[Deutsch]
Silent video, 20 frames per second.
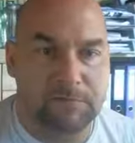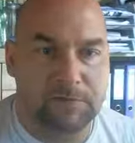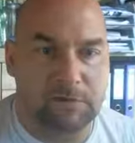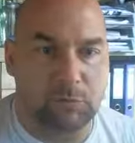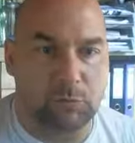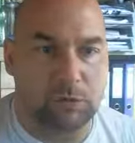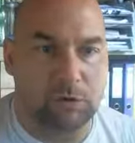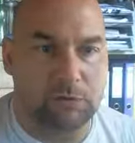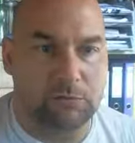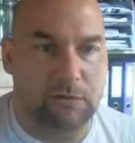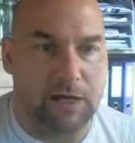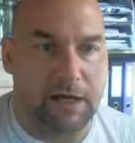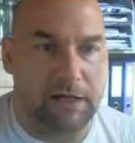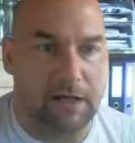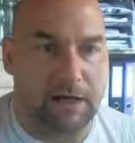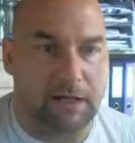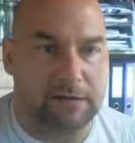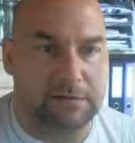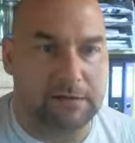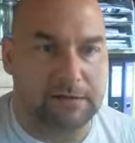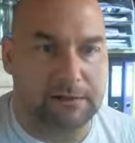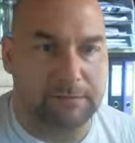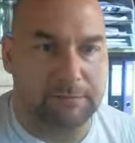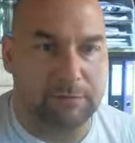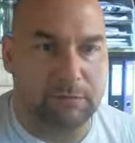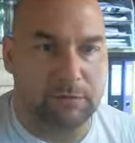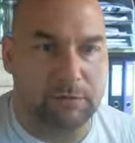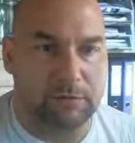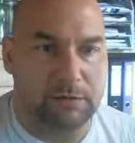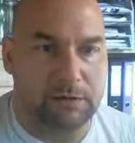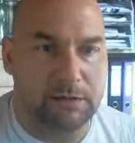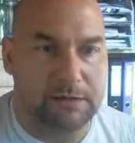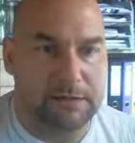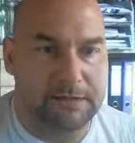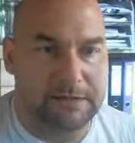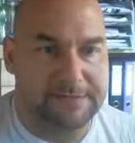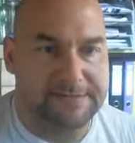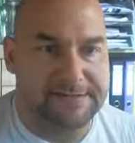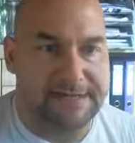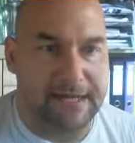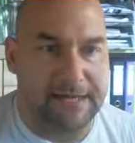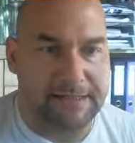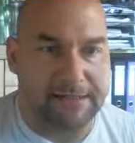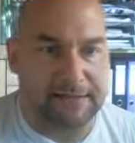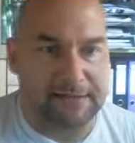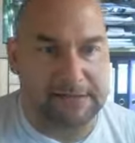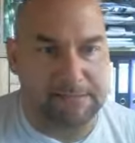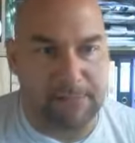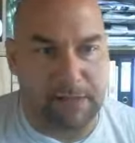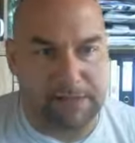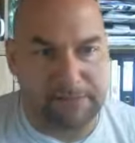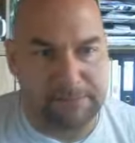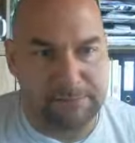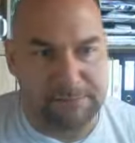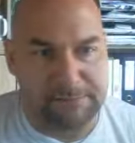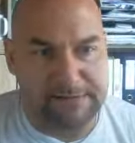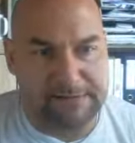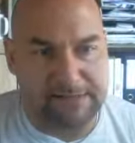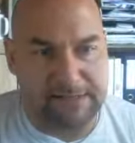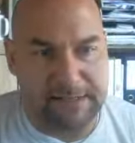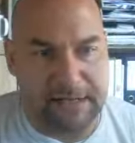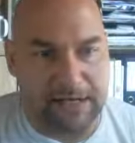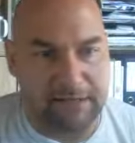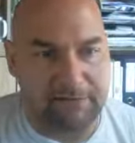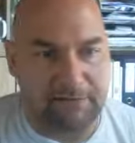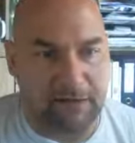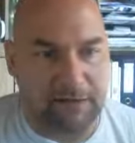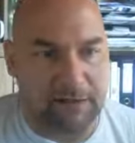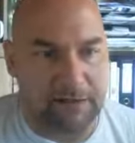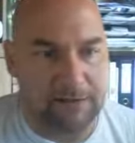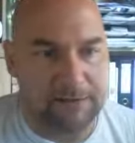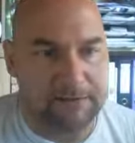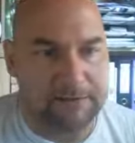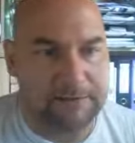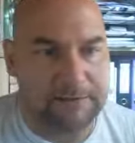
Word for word: zum Glück nur eine Artillerie pro Seite. Das macht es ein bisschen einfacher.